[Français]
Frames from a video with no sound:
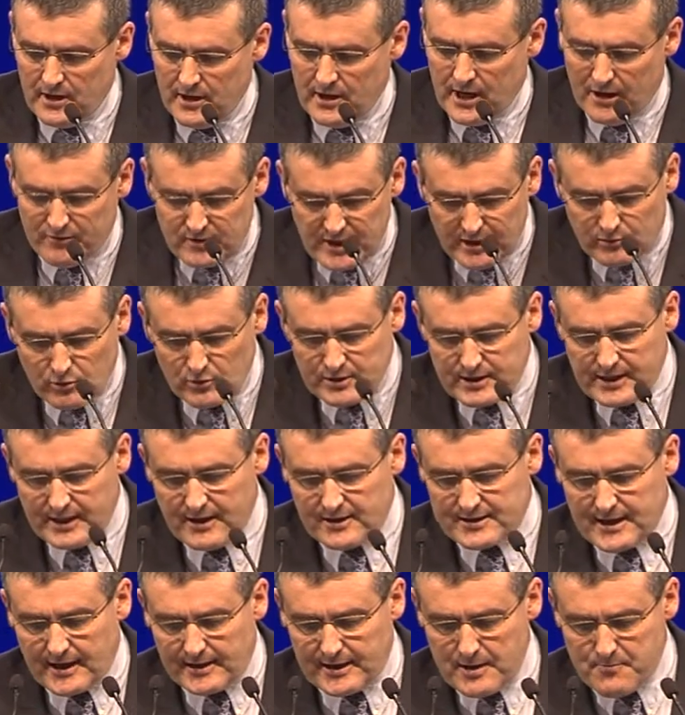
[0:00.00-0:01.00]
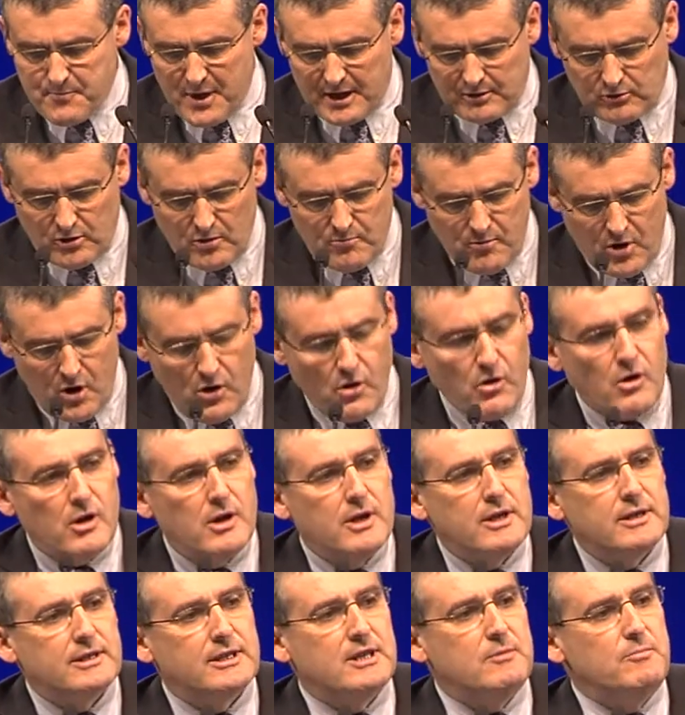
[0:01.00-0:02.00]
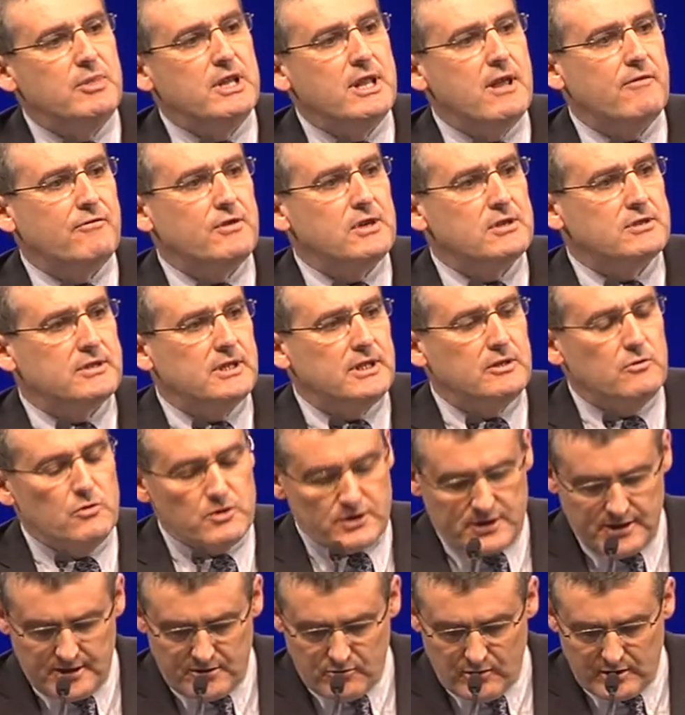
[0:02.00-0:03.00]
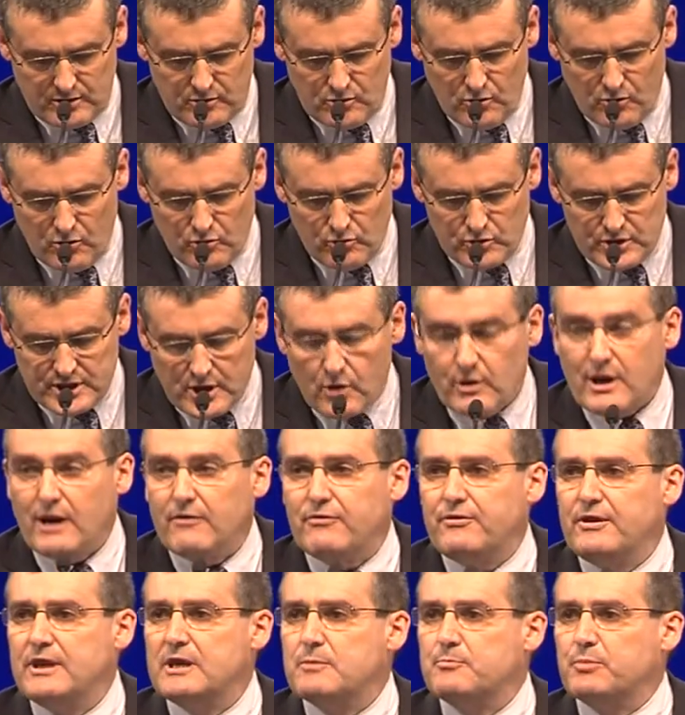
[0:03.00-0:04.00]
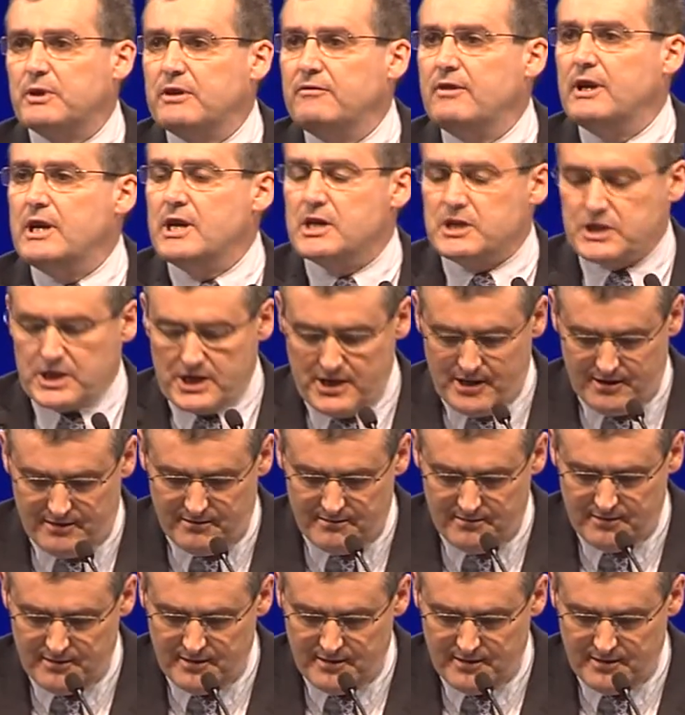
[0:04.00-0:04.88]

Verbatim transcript: Et vous êtes aussi dans un département qui bénéficie d'une situation géographique privilégiée